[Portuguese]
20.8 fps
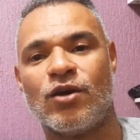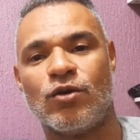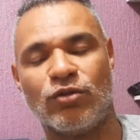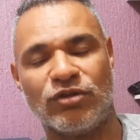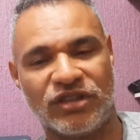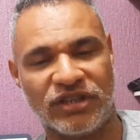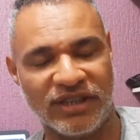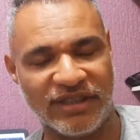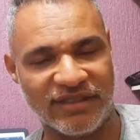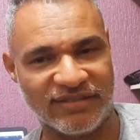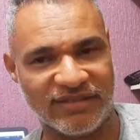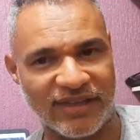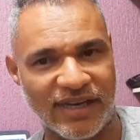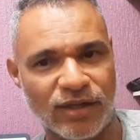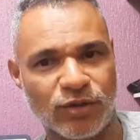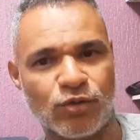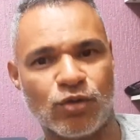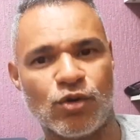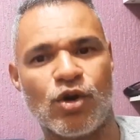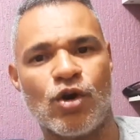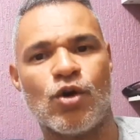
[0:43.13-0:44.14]

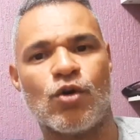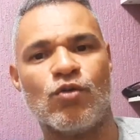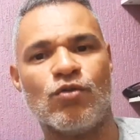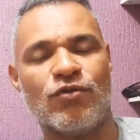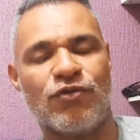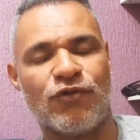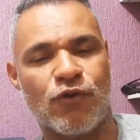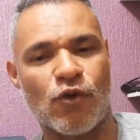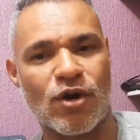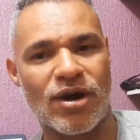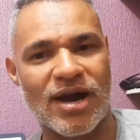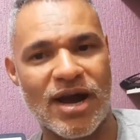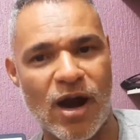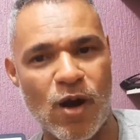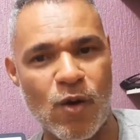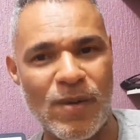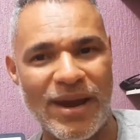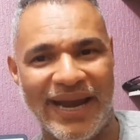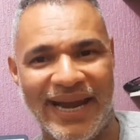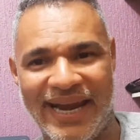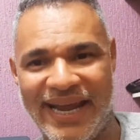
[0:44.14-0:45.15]
utilizando um
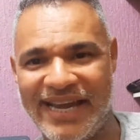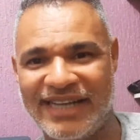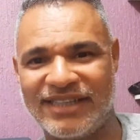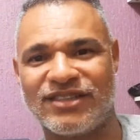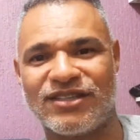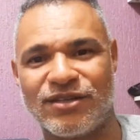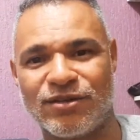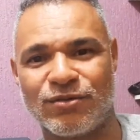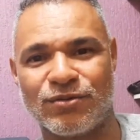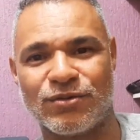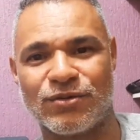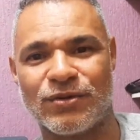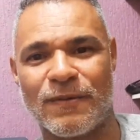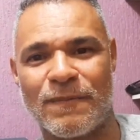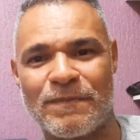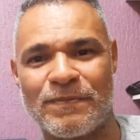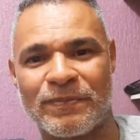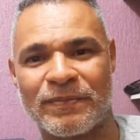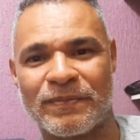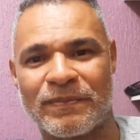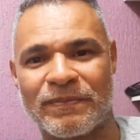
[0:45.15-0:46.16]
fogão elétrico?
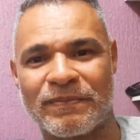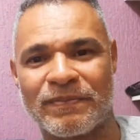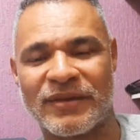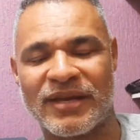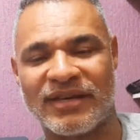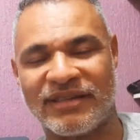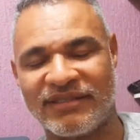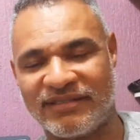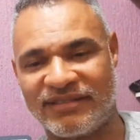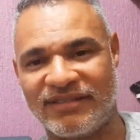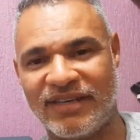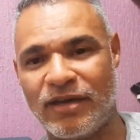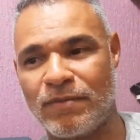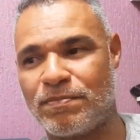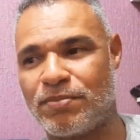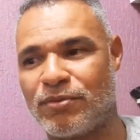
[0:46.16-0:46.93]
Sim,